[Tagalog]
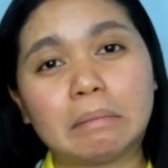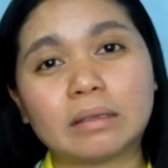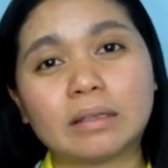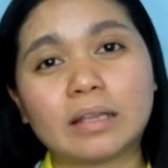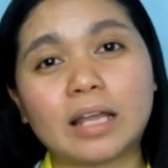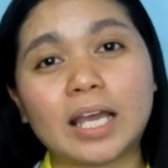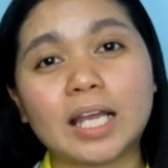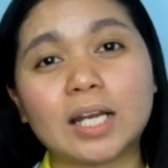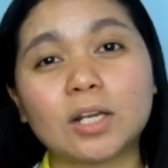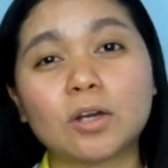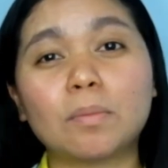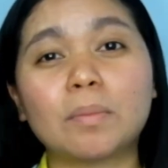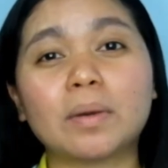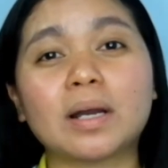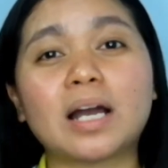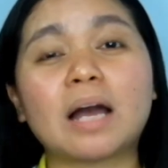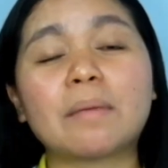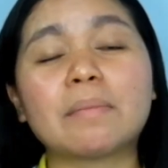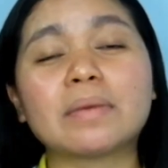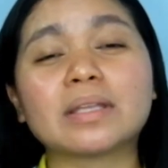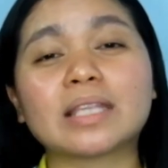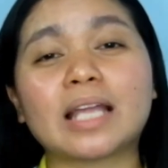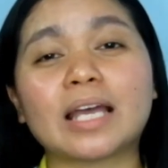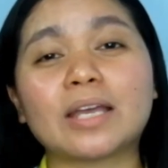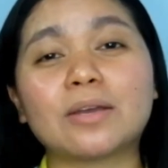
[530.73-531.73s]
dahil
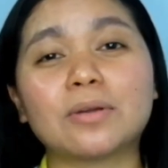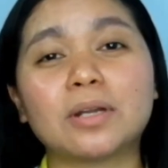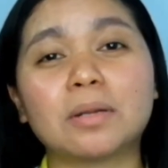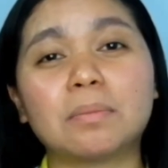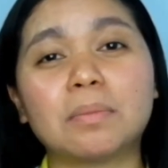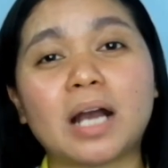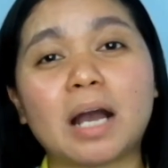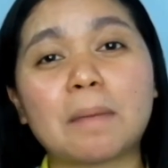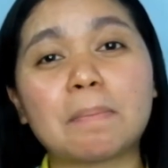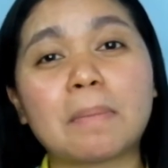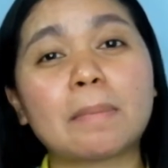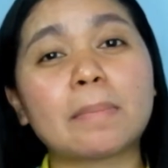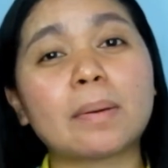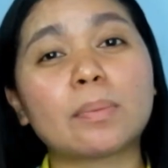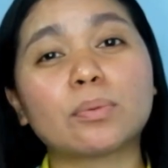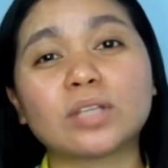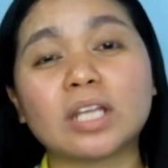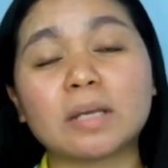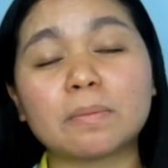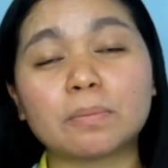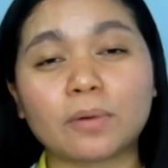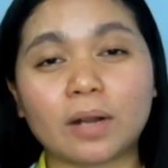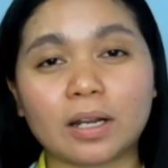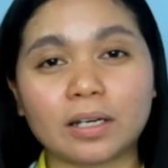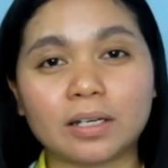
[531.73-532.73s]
gumagamit tayo ng mga
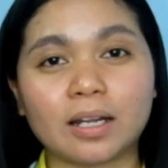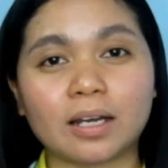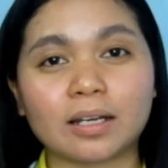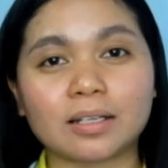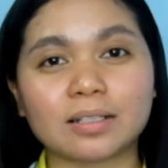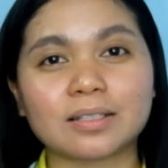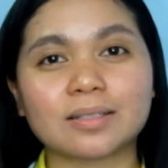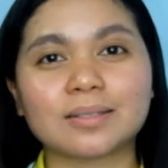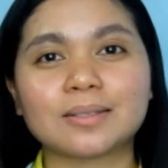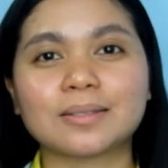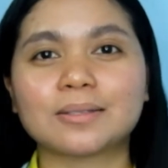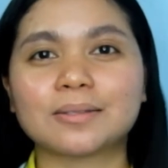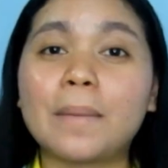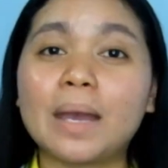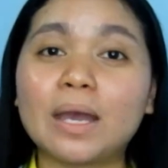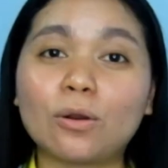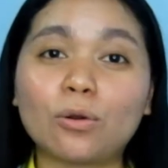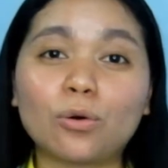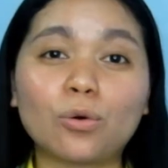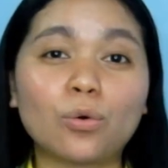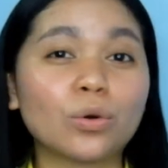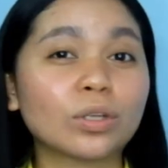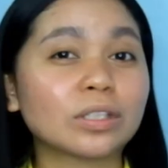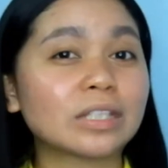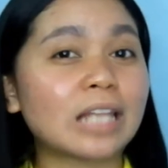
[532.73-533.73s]
pampaputing products. Pero
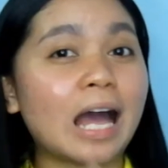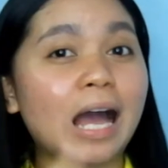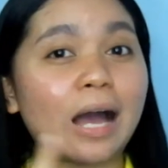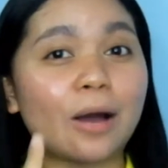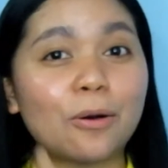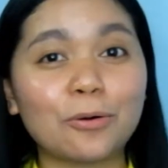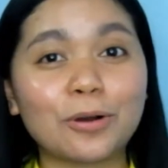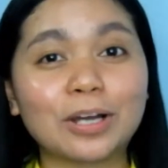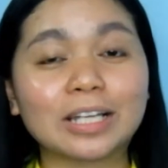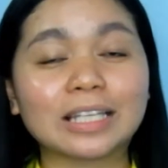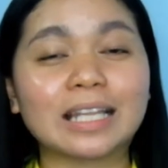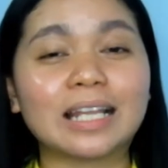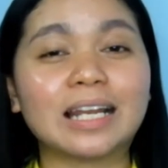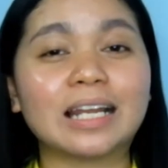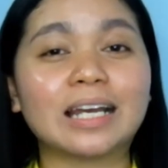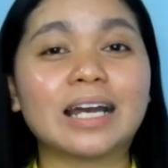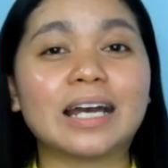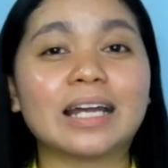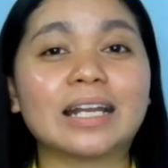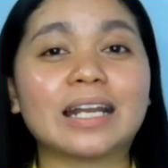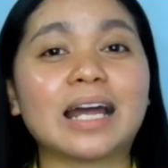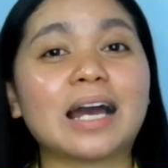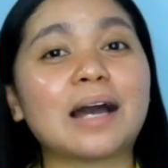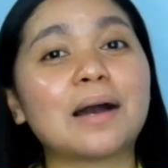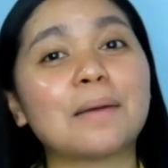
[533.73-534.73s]
kung tao ka talaga na,